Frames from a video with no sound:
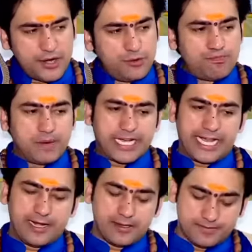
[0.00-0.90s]
अनूप
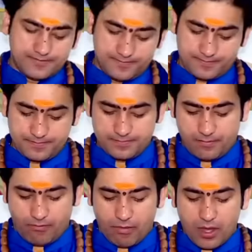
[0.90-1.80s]
पटेल
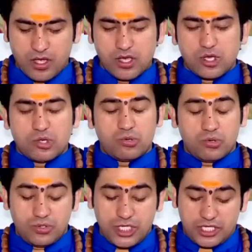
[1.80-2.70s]

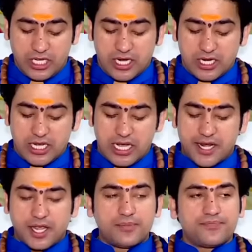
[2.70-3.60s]
गुरुजी तिलक
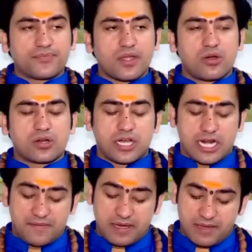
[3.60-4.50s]
लगाने और
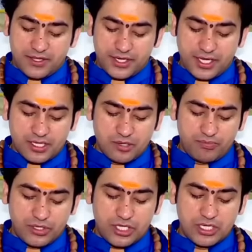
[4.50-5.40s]
कलावा बांधने की
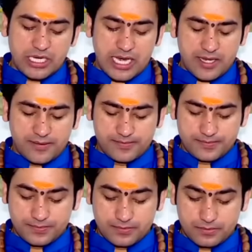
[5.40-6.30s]
विधि क्या है
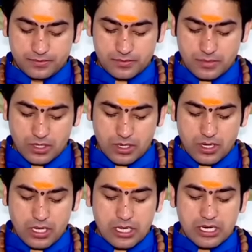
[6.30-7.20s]

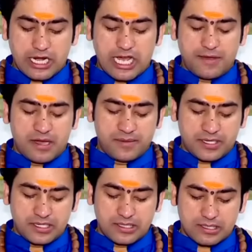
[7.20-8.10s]
कलावा
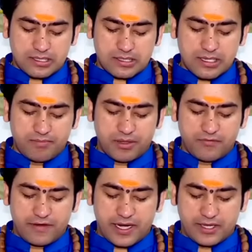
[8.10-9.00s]
हमें किस से
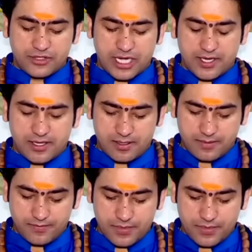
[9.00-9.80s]
बंधवाना चाहिए